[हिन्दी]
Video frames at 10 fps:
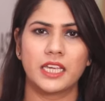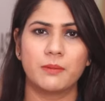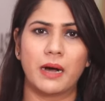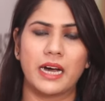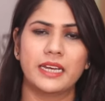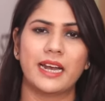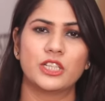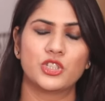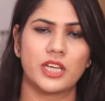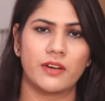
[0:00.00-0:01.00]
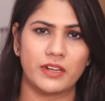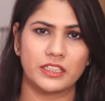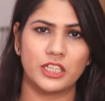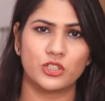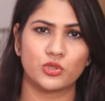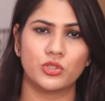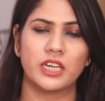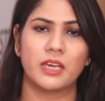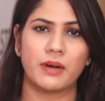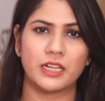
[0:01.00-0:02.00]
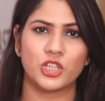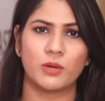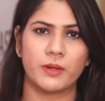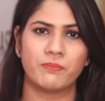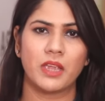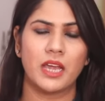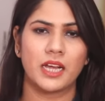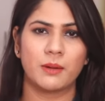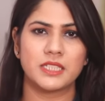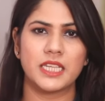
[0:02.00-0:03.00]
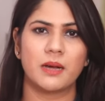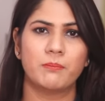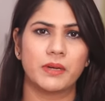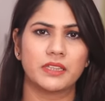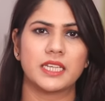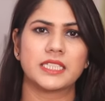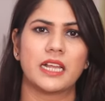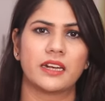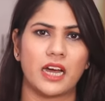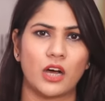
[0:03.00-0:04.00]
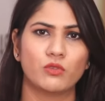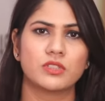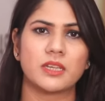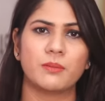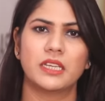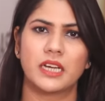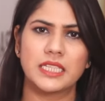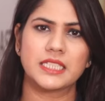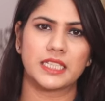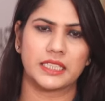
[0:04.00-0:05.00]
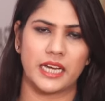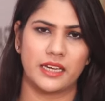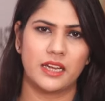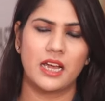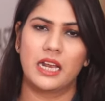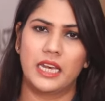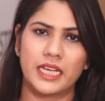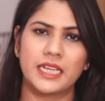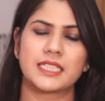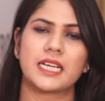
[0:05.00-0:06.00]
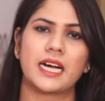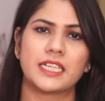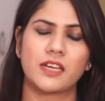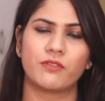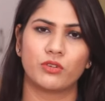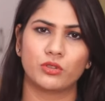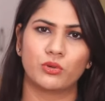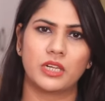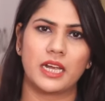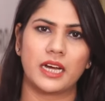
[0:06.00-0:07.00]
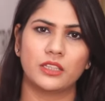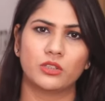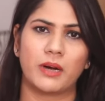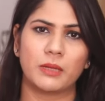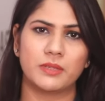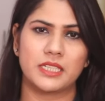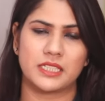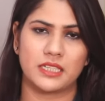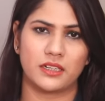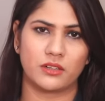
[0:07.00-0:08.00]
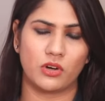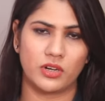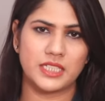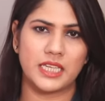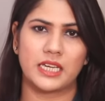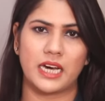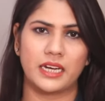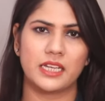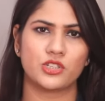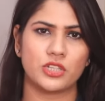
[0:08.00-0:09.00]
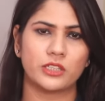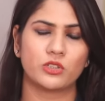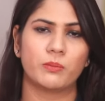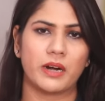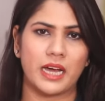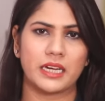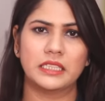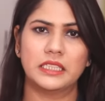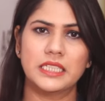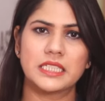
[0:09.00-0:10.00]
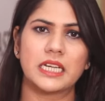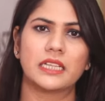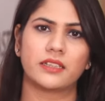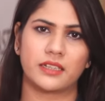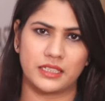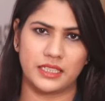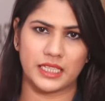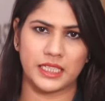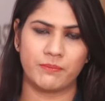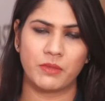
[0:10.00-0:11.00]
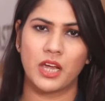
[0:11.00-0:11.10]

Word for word: कि बाहरी राज्य का व्यक्ति जो हिमाचल में कम से कम 15 साल रहा हो वो जमीन खरीद सकता है लेकिन इसका खासा विरोध होने लगा तो बाद में इस कांग्रेस सरकार ने शर्त को बढ़ाकर 30 साल तक कर दिया था